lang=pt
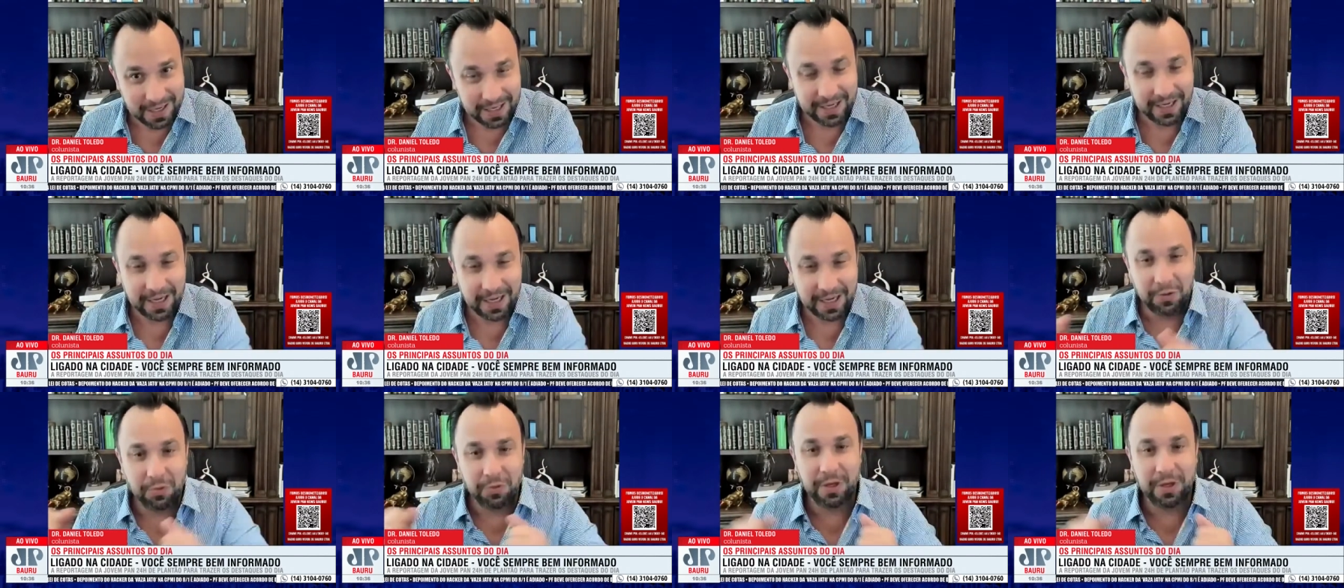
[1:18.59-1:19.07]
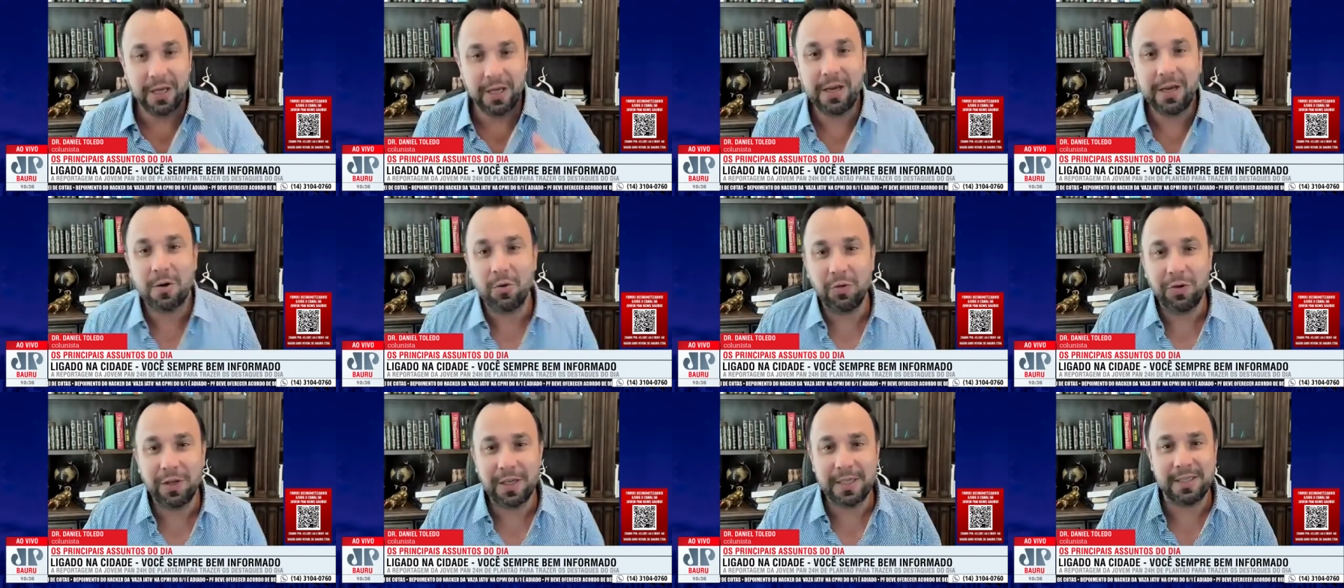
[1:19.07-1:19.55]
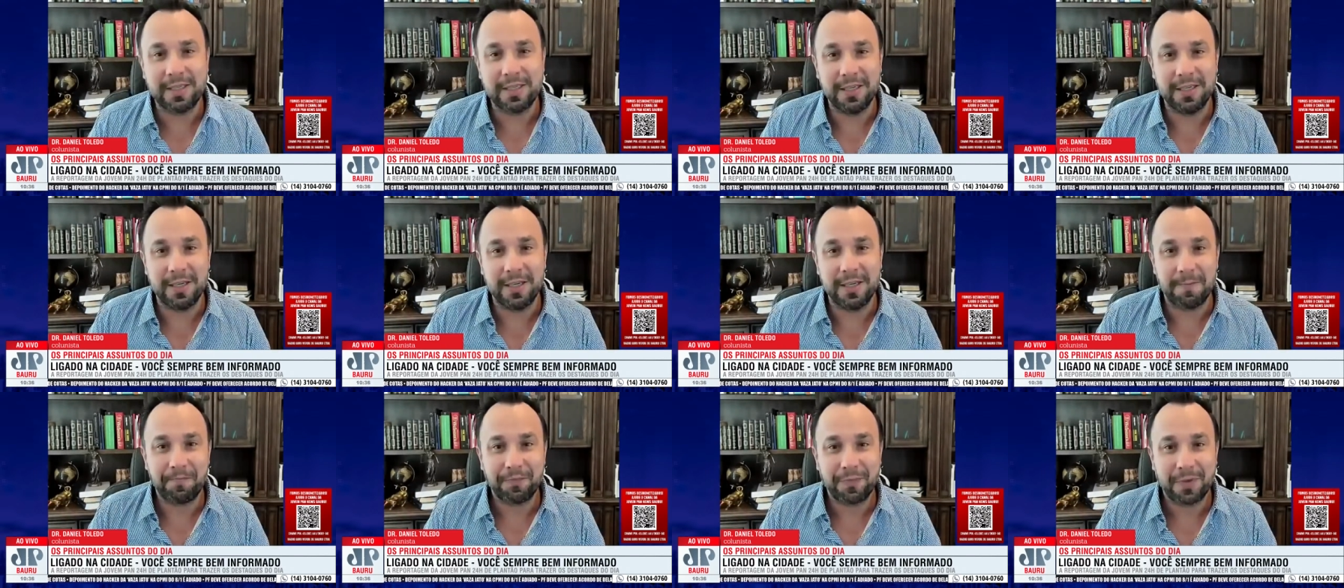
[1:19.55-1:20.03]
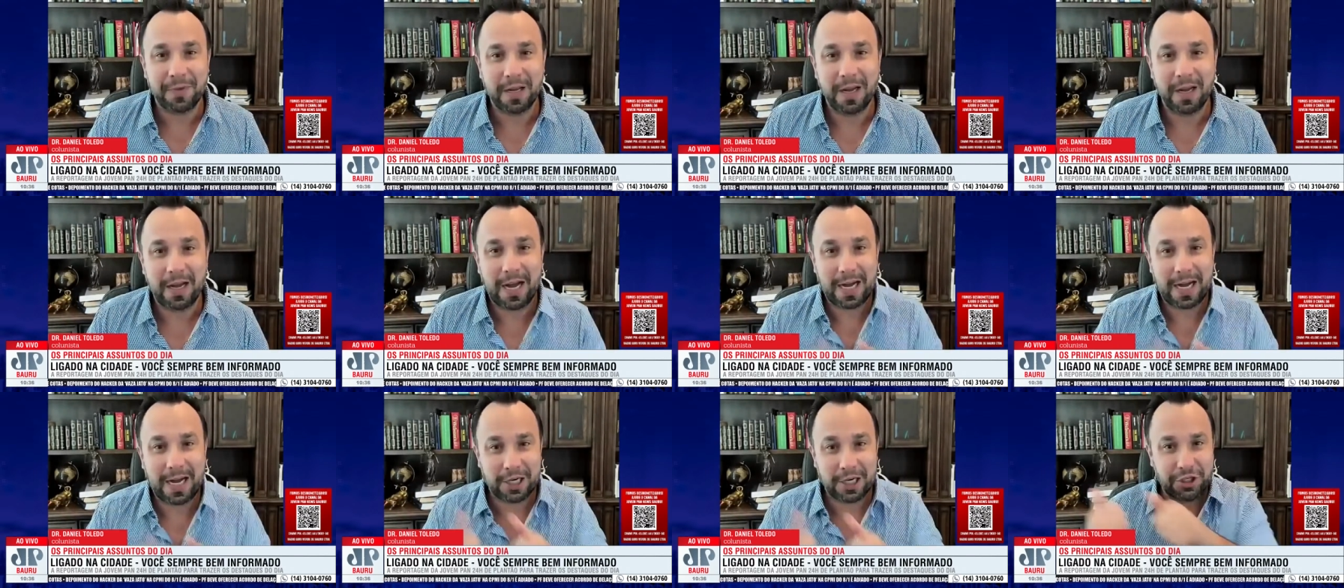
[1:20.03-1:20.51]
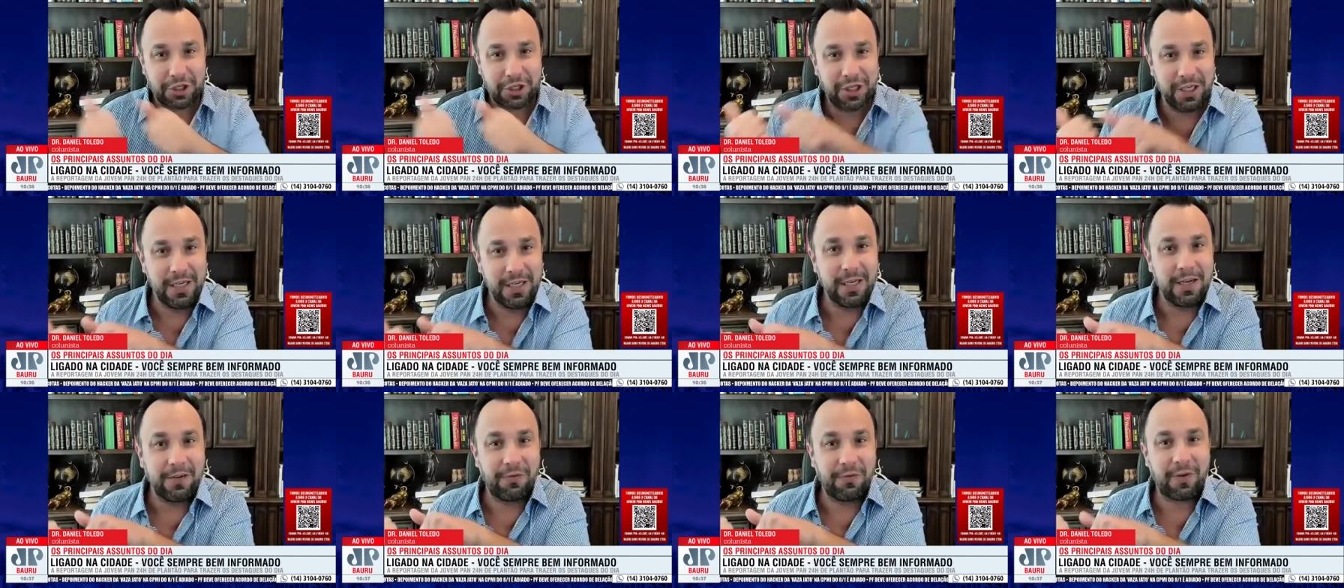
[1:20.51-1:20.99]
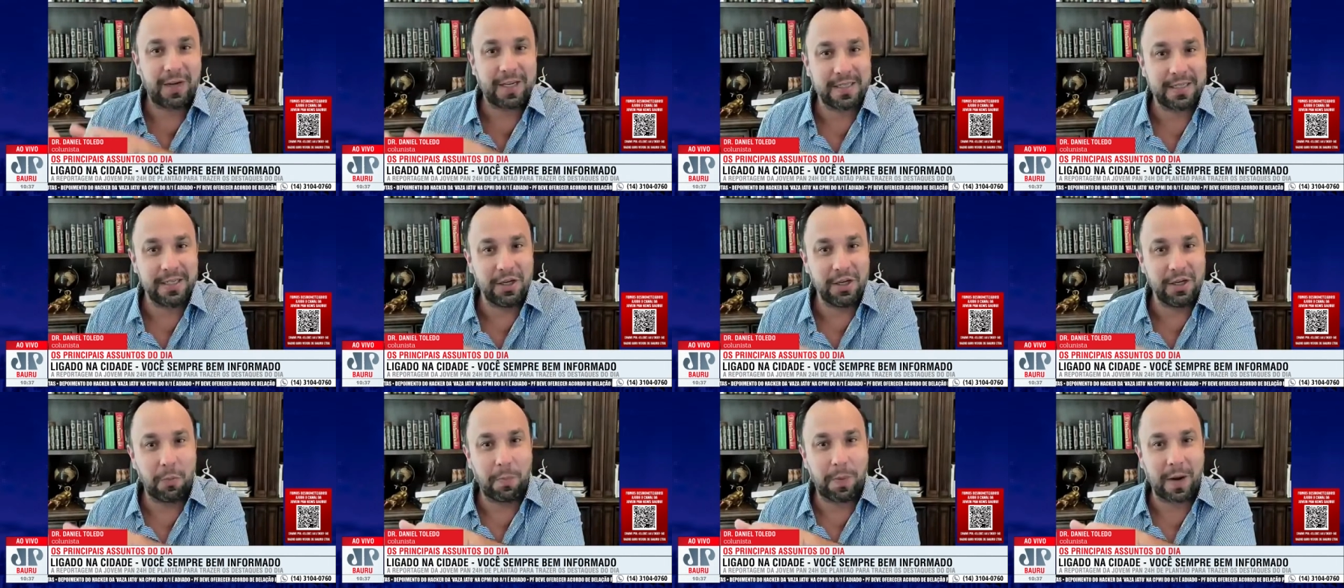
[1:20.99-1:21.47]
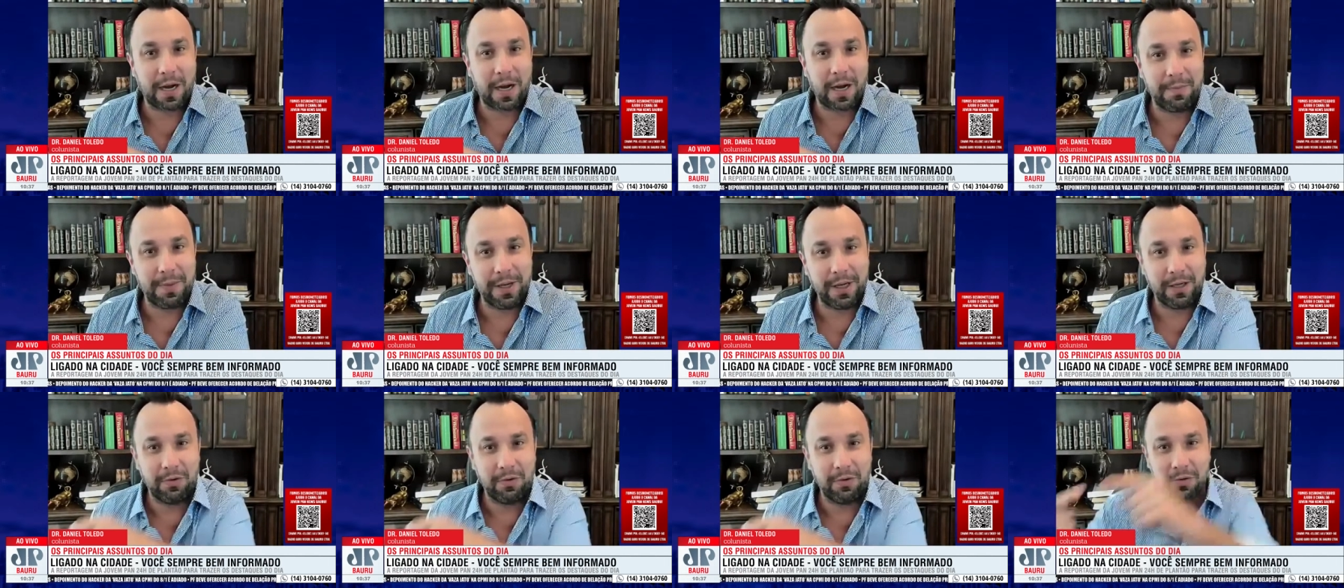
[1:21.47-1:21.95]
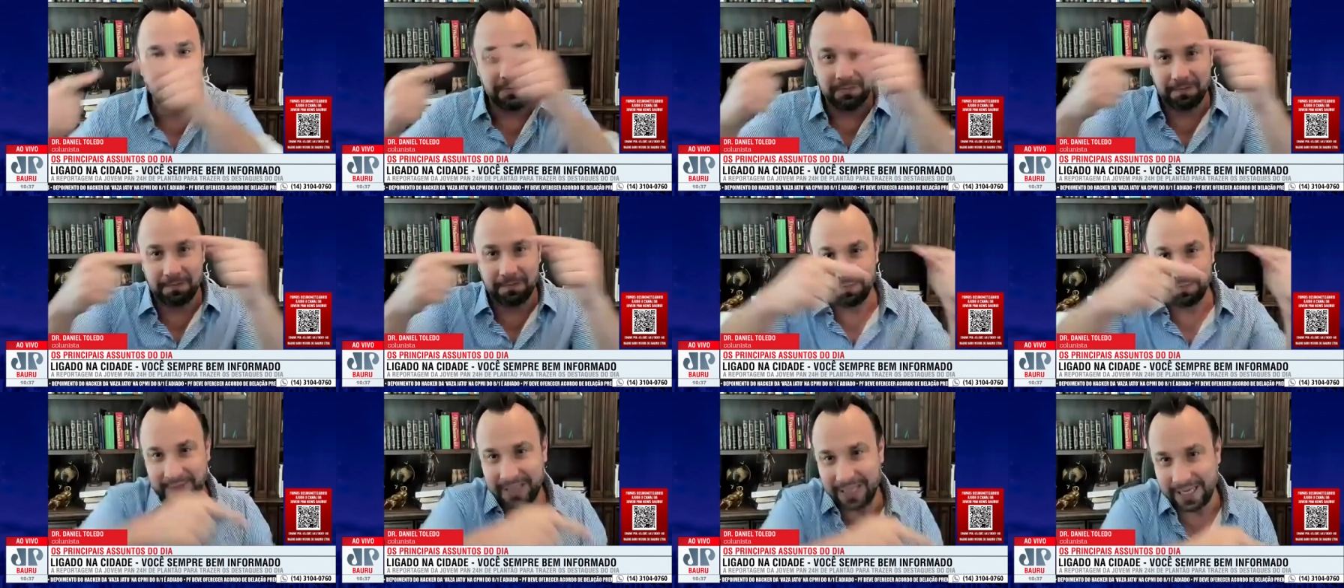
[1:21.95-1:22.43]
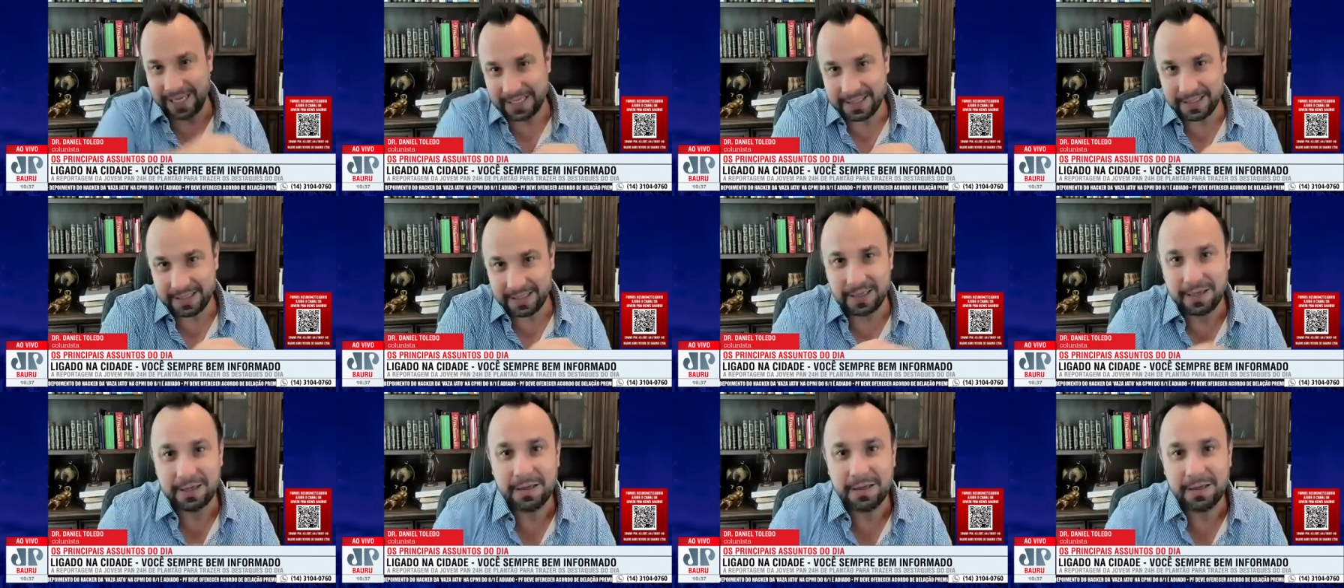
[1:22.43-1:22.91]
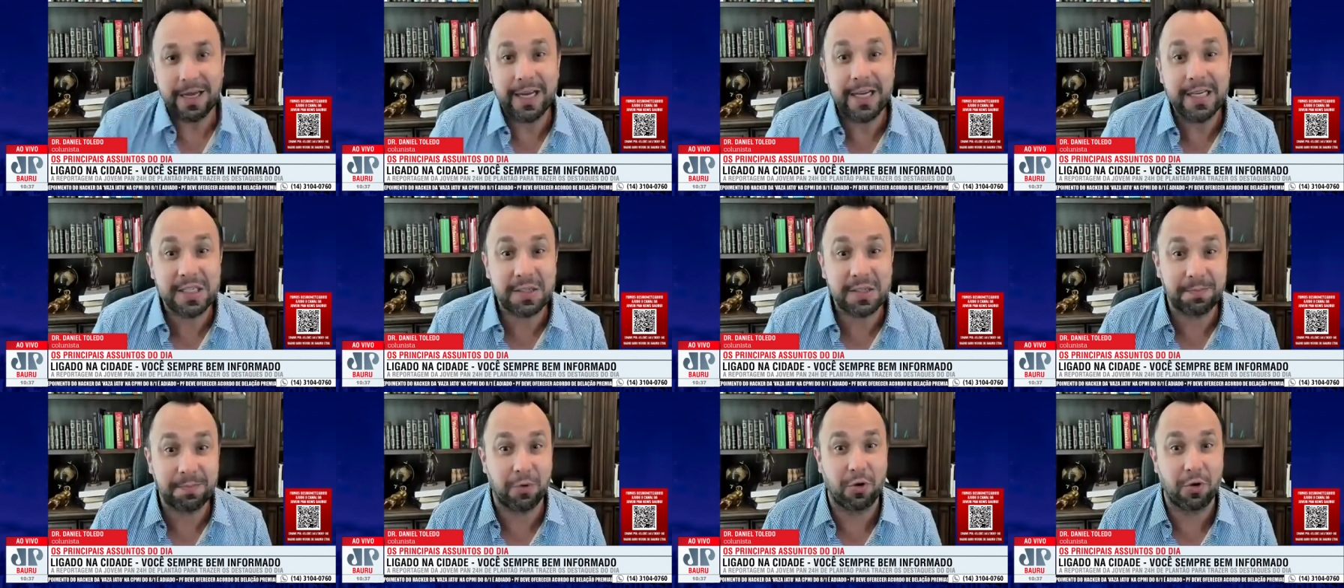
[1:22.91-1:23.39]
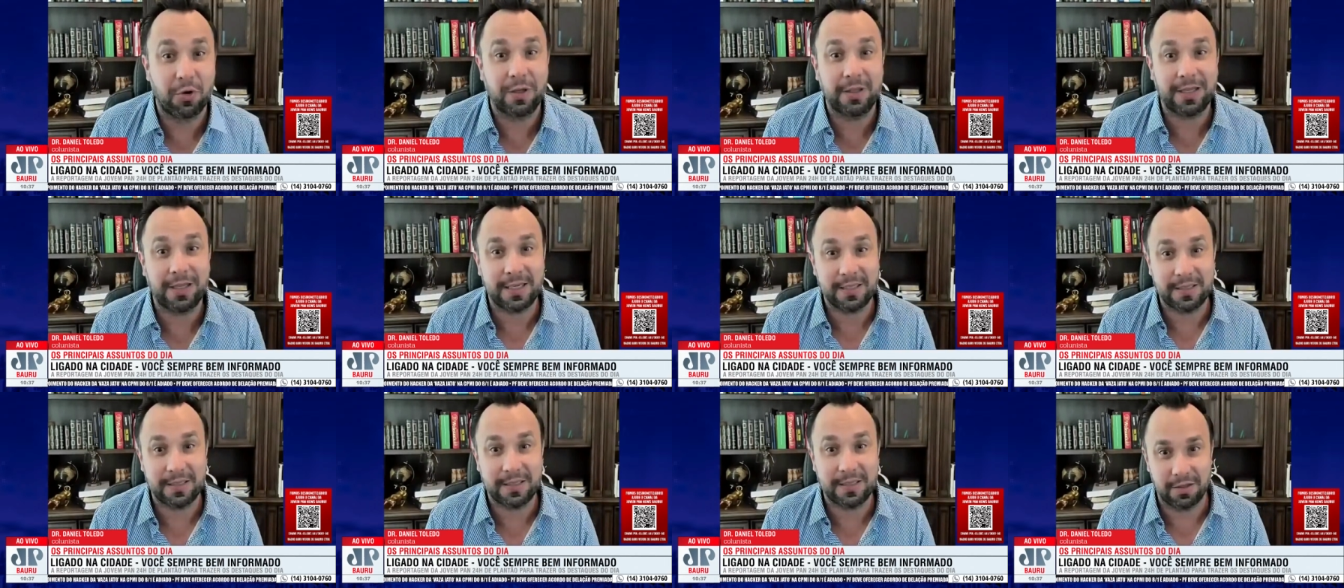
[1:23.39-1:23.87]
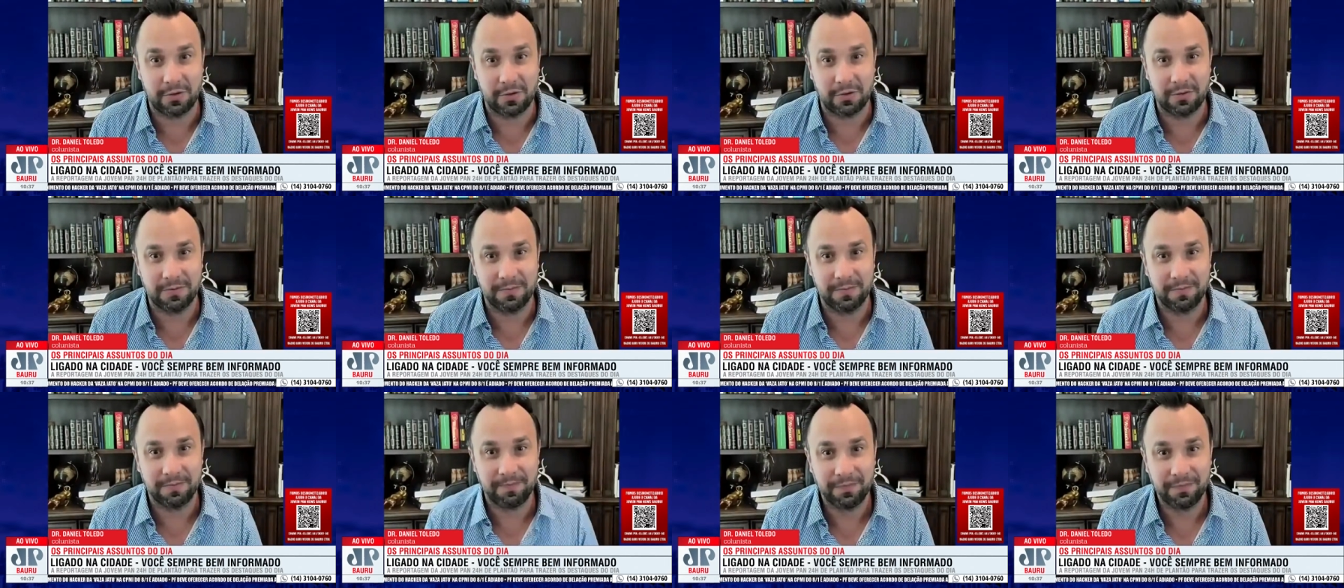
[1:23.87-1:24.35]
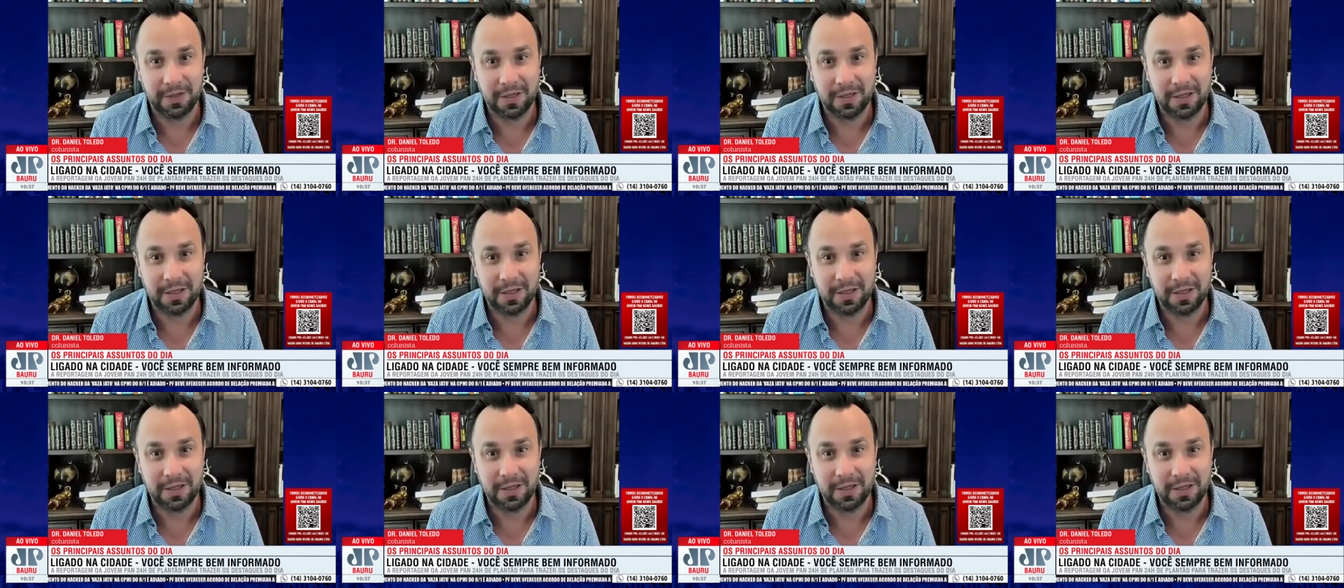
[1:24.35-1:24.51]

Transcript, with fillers: E aí o que, que acontecia? A China fazia o pagamento dessa exportação.